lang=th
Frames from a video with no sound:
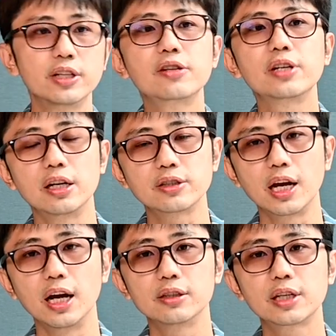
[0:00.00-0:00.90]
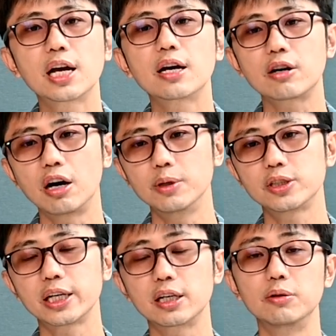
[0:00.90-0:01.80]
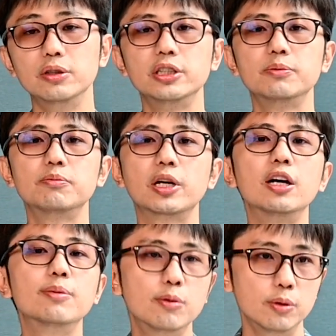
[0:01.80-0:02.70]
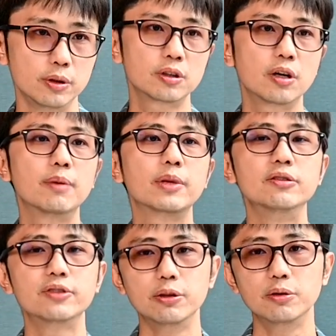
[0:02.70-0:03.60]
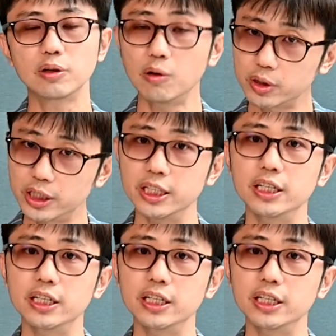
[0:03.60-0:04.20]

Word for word: ช่างเจรจา ถ้าเราเอาไปใช้กับคนที่ไม่ค่อยพูด ต้องทำงานเซลล์ก็โอเค